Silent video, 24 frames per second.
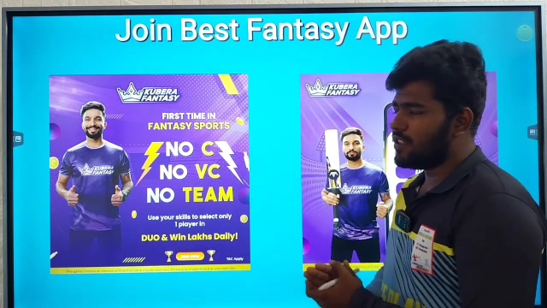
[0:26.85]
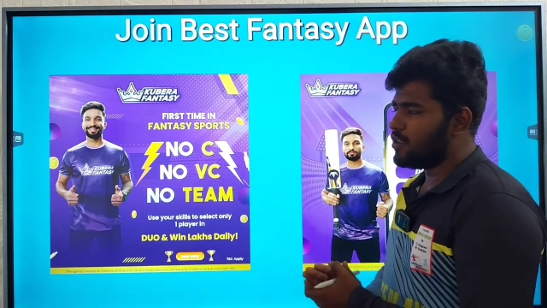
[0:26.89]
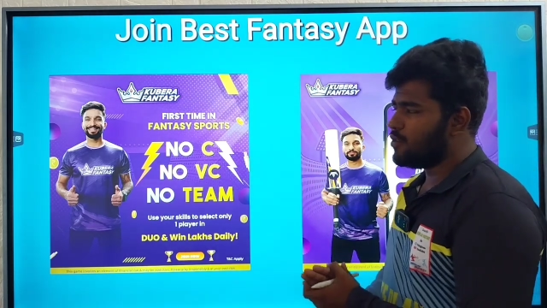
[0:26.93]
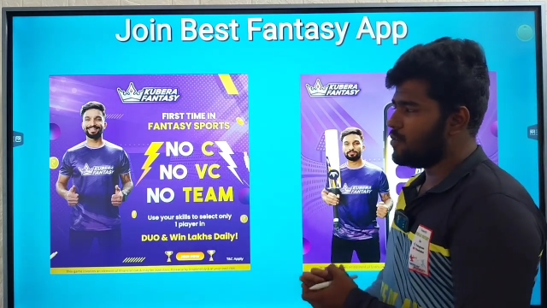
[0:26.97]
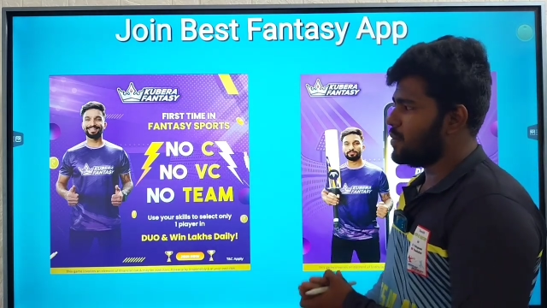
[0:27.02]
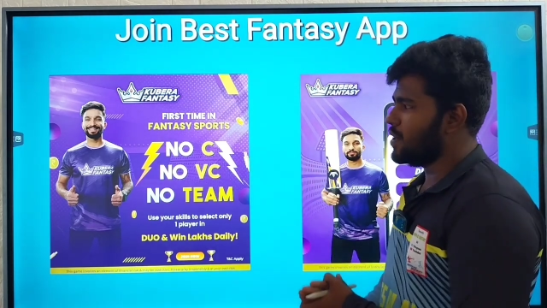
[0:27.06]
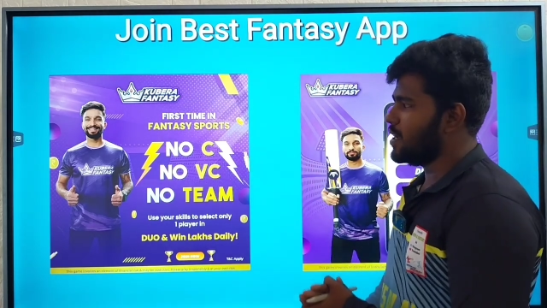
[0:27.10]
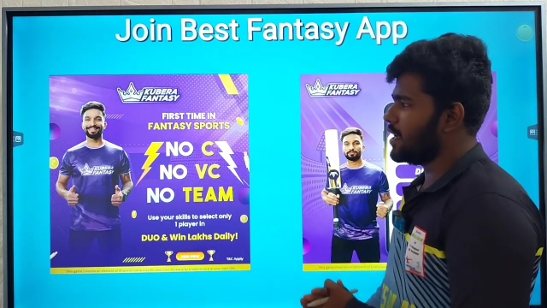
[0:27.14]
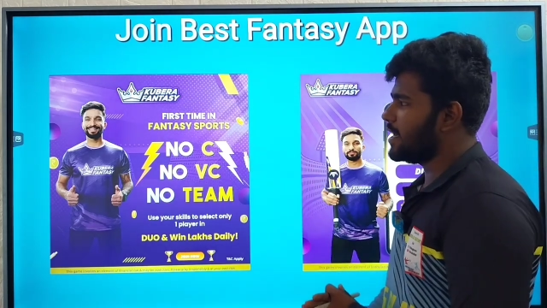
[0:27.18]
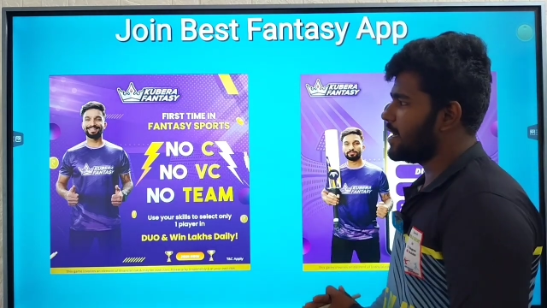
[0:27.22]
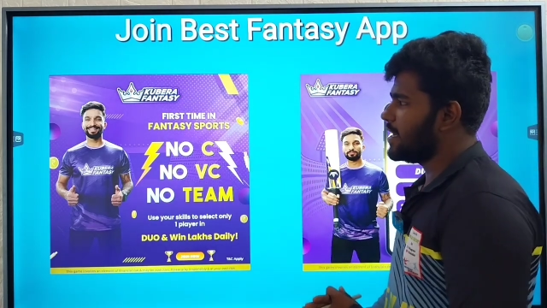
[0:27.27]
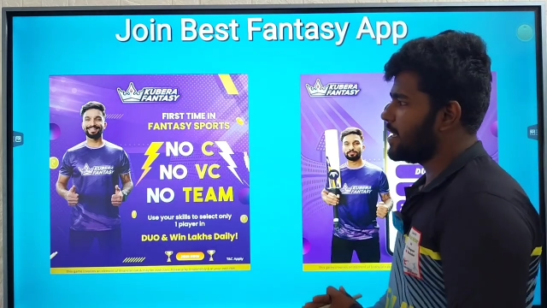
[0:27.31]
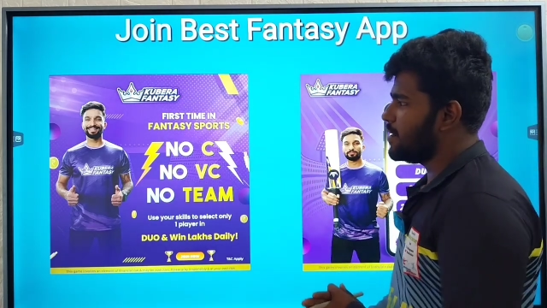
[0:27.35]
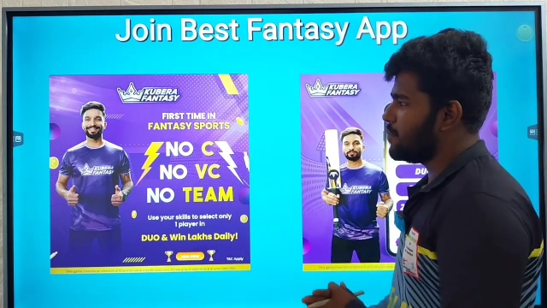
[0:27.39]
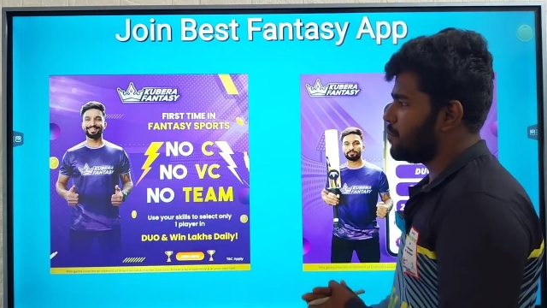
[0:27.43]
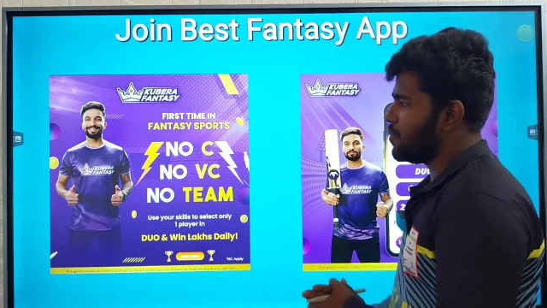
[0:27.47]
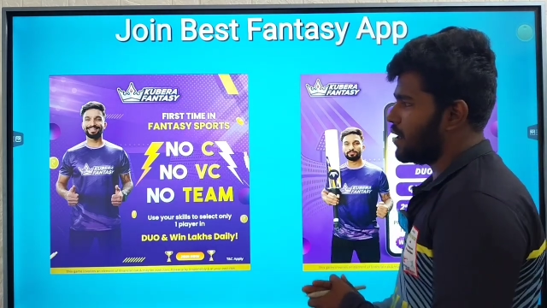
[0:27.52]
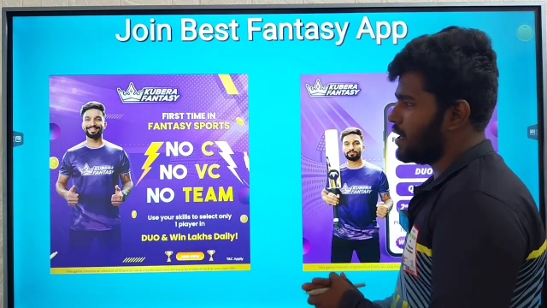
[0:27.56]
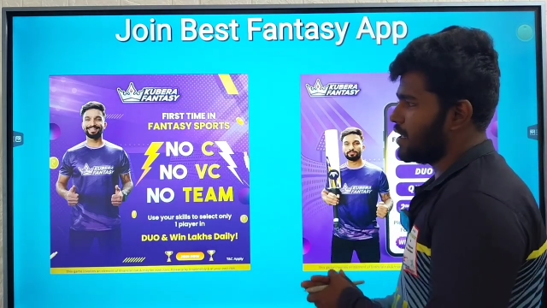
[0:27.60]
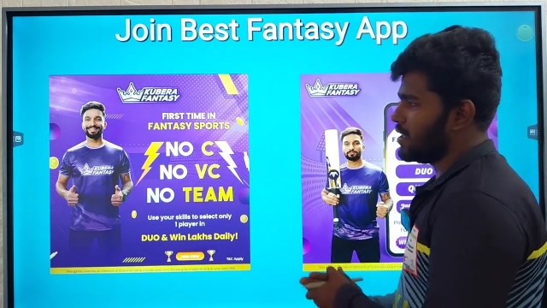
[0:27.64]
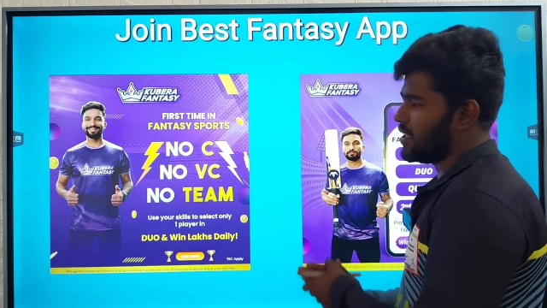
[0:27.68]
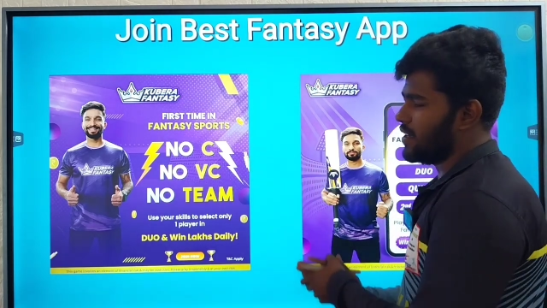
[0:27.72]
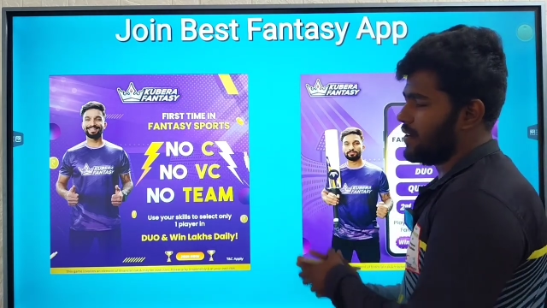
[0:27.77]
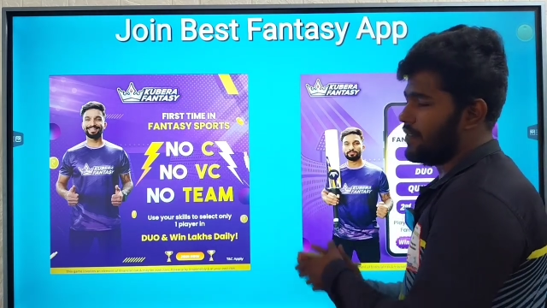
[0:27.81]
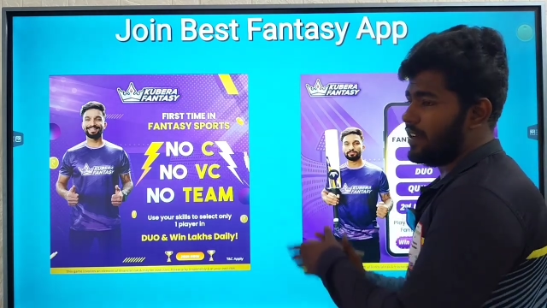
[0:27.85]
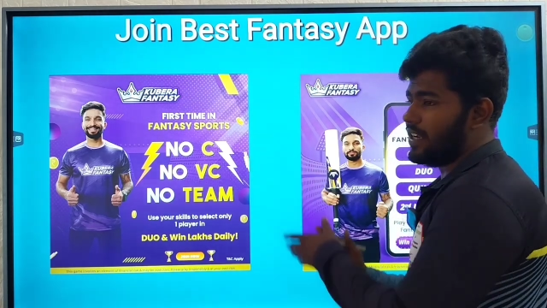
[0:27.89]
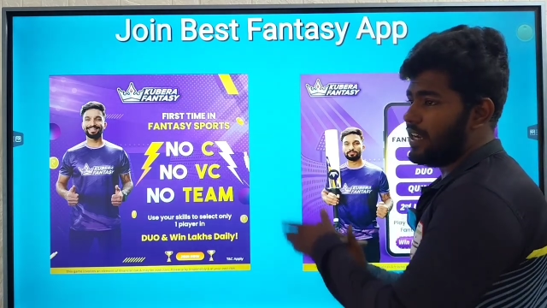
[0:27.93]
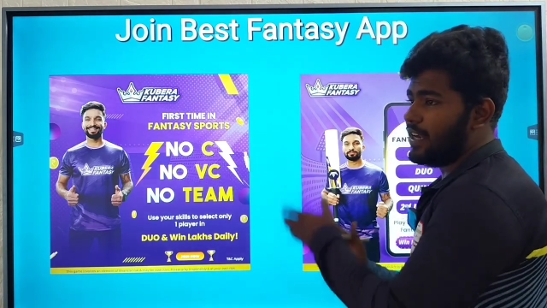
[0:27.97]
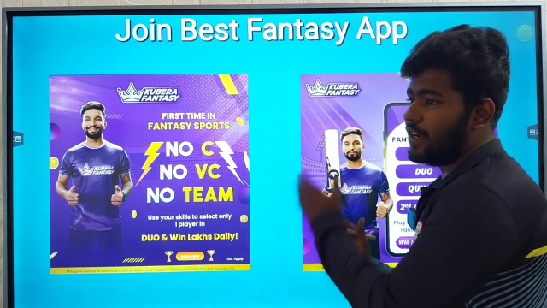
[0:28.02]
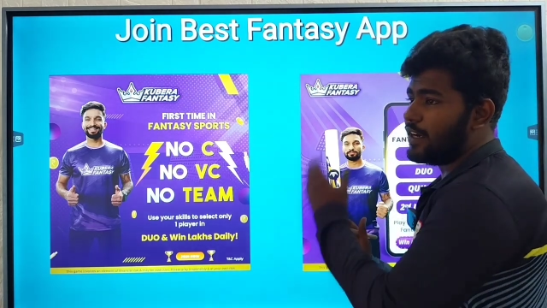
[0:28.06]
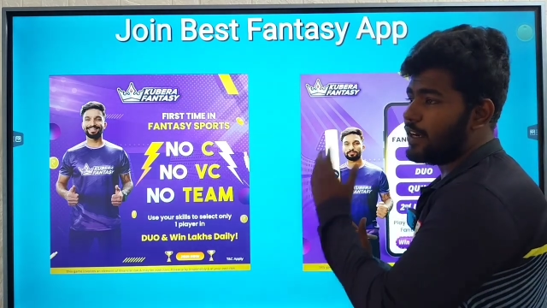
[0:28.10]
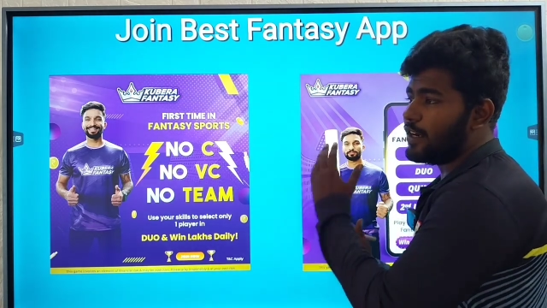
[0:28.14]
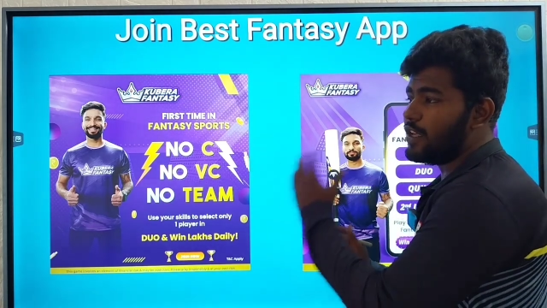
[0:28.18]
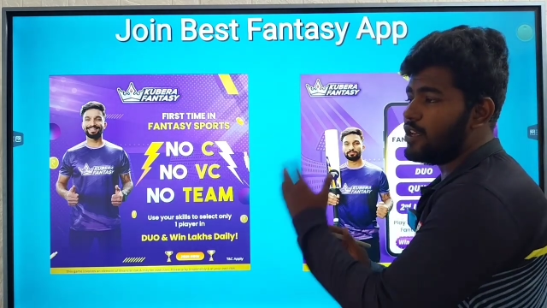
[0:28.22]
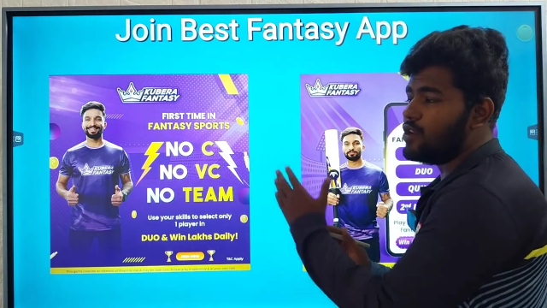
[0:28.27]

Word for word: எதுவுமே கிரியேட் பண்ண தேவையில்ல